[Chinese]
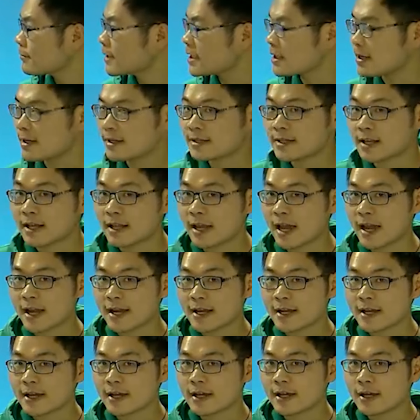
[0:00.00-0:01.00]
接下
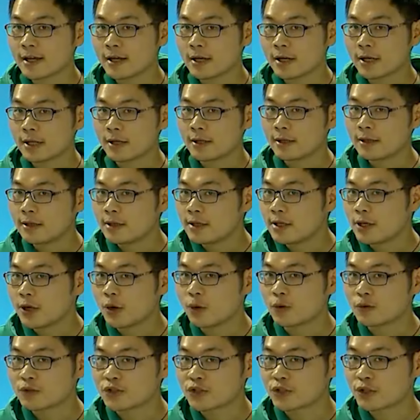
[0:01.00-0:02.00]
来
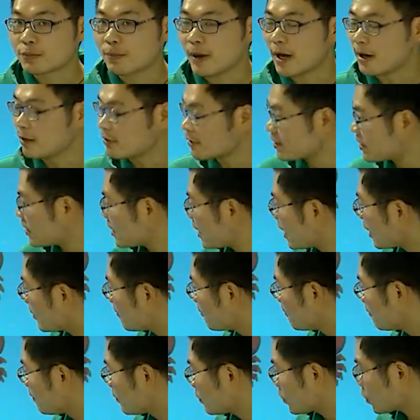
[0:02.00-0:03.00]
六只螃
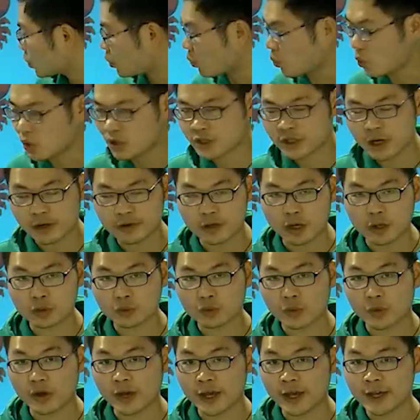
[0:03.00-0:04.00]
蟹多少
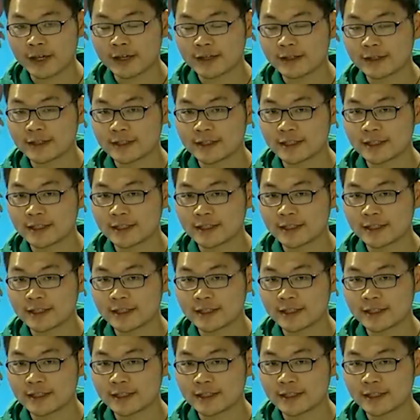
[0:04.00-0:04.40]
条腿？